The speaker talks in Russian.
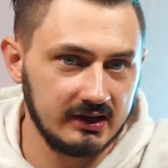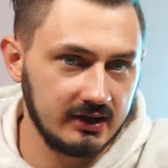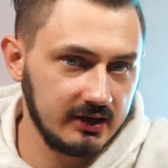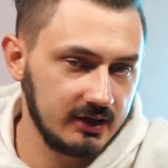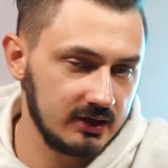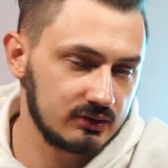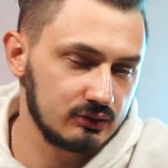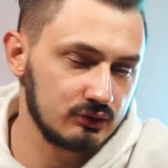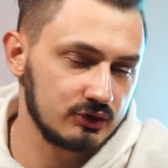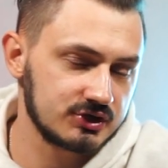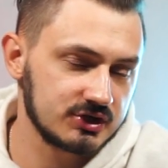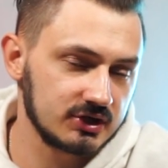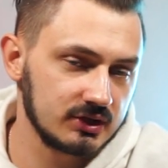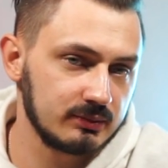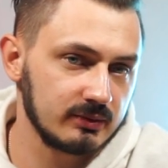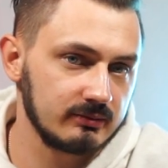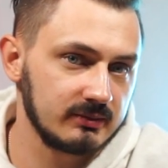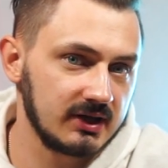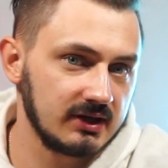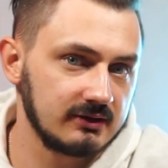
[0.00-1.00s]
И это очень
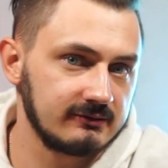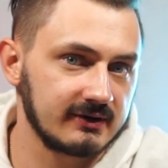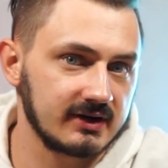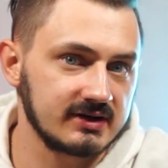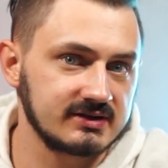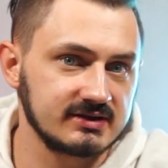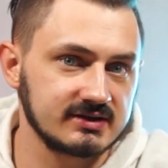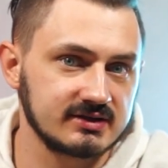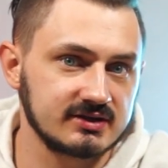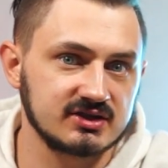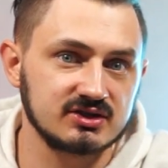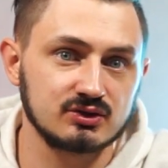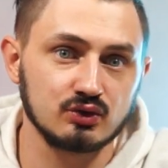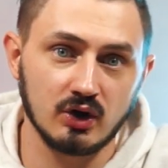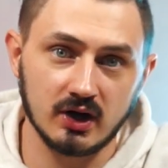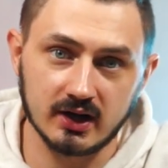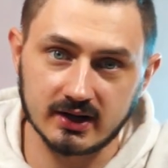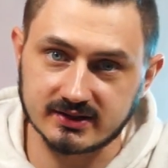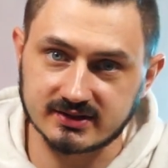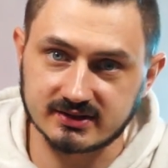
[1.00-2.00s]
напоминает Фрэнсиса
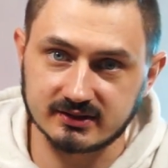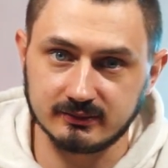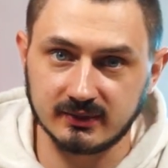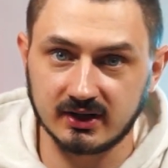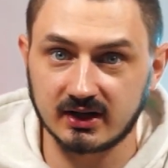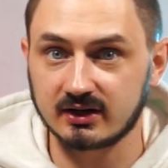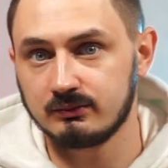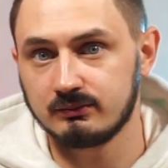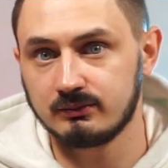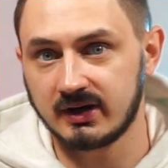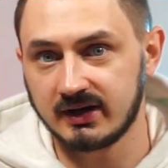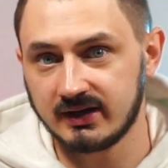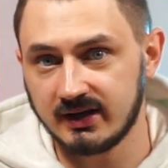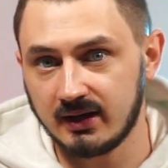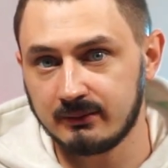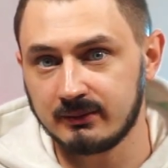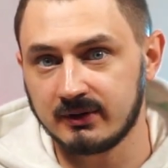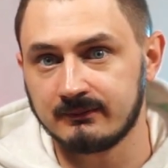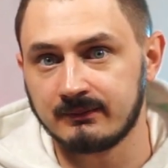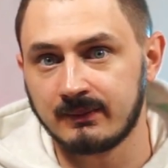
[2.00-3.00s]
Суареса, мэра
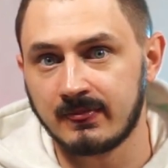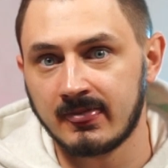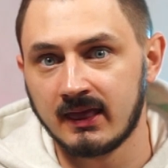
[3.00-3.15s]
Майами,